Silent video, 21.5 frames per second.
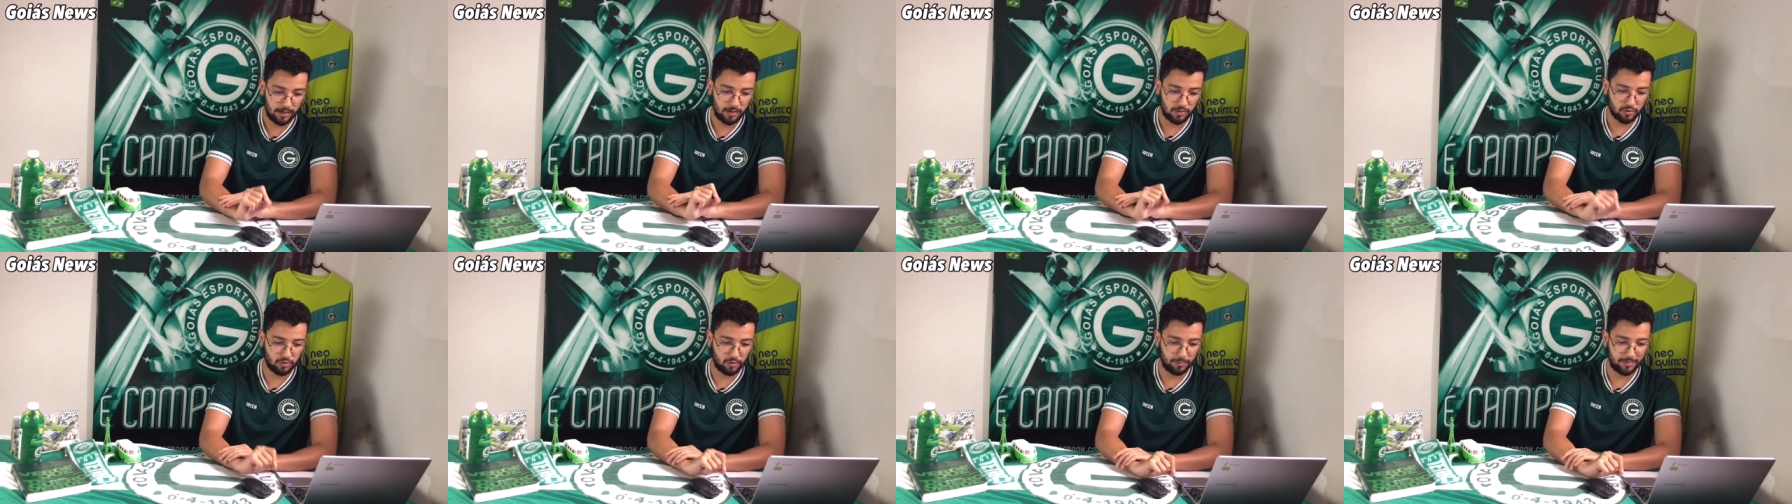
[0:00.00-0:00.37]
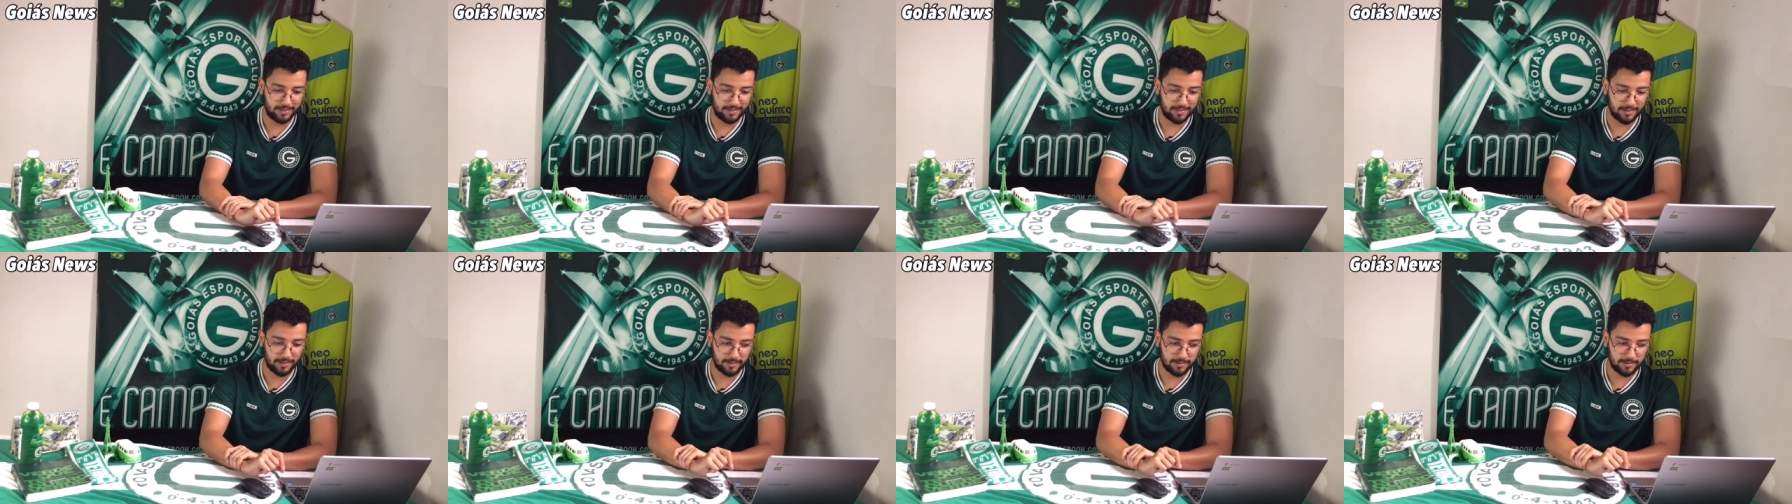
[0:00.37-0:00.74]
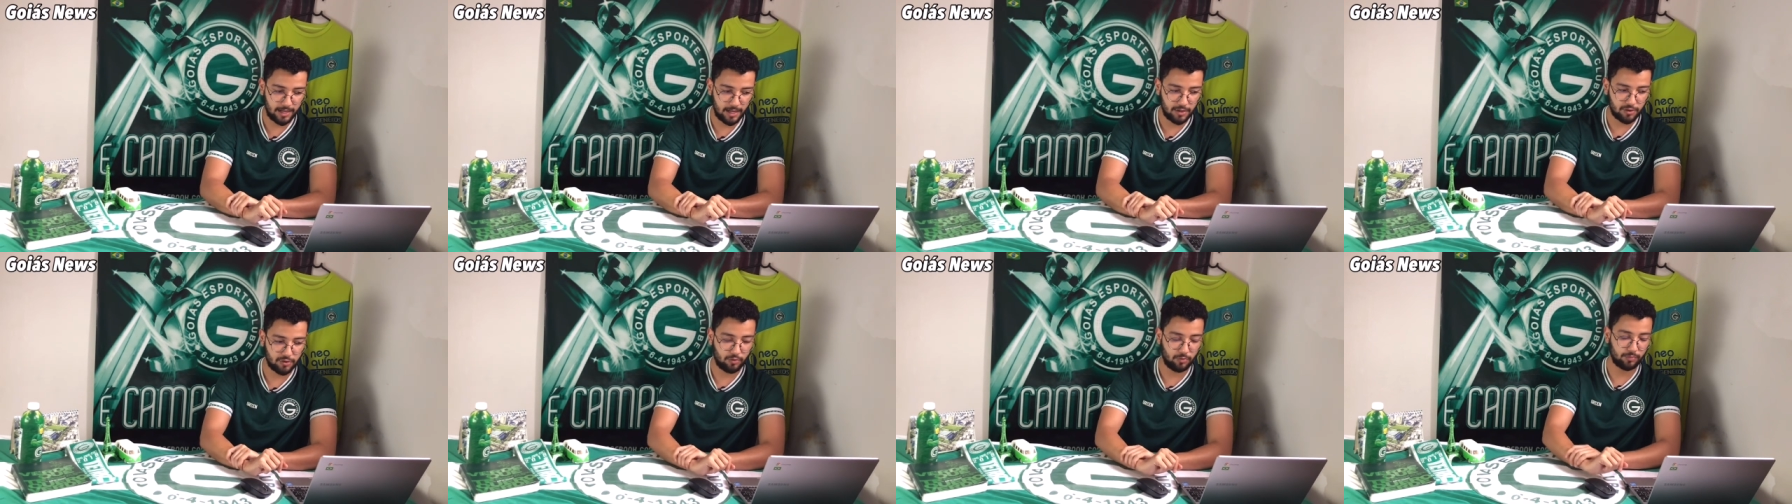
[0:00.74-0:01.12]

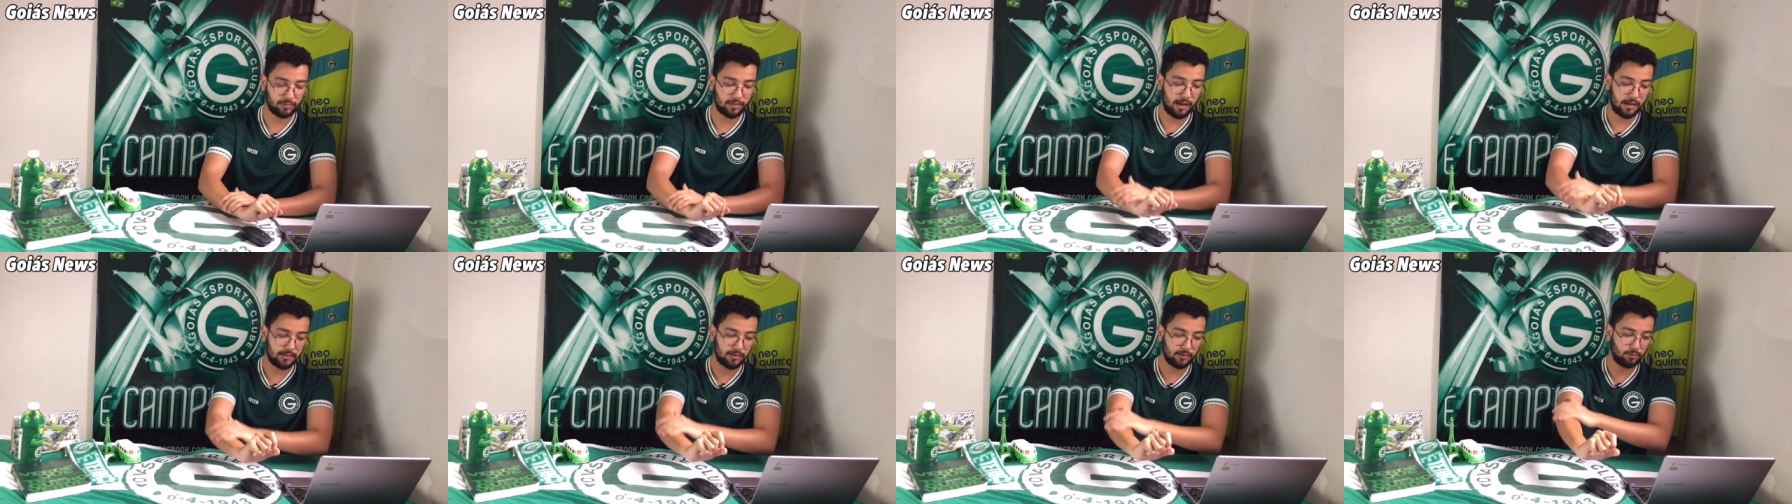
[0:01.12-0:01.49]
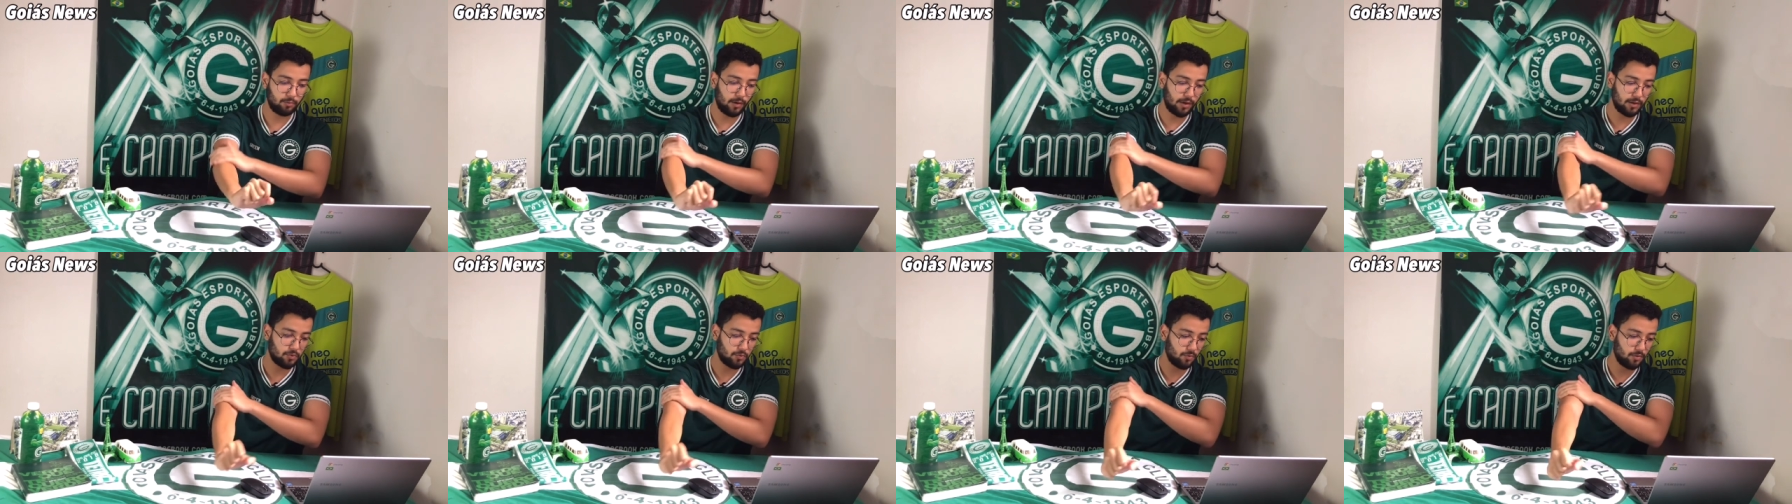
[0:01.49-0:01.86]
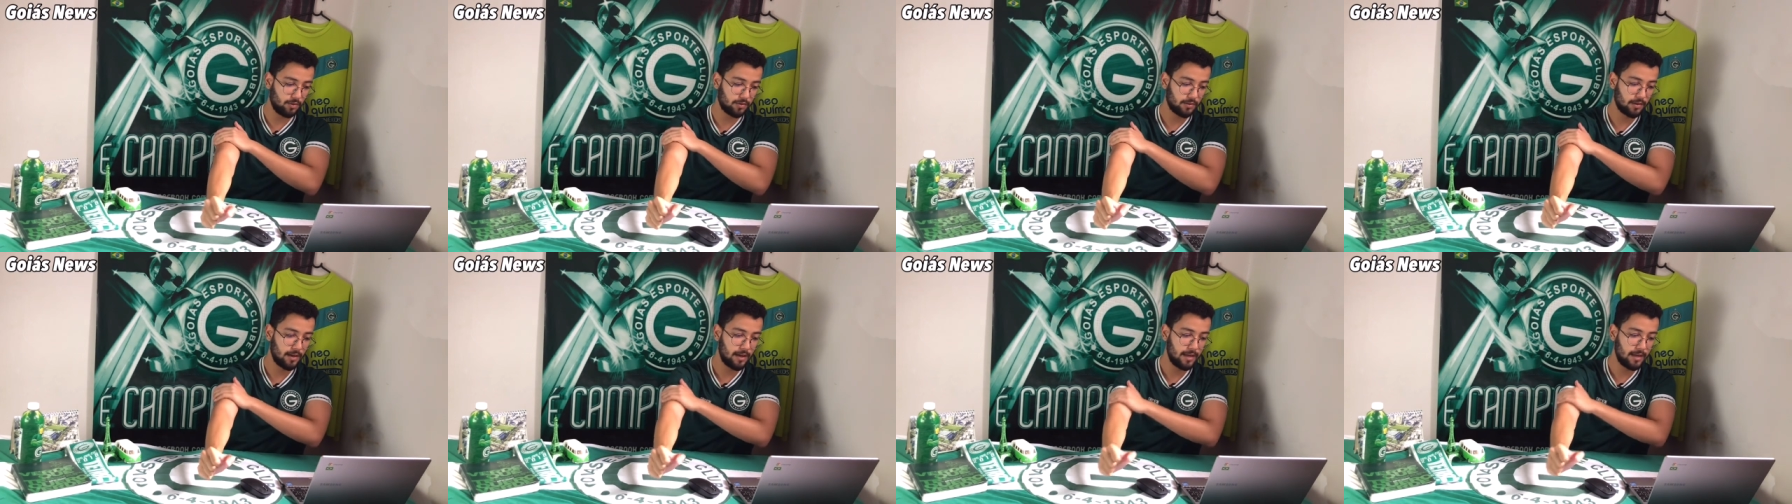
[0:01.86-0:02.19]
sub-17, com 10 atuações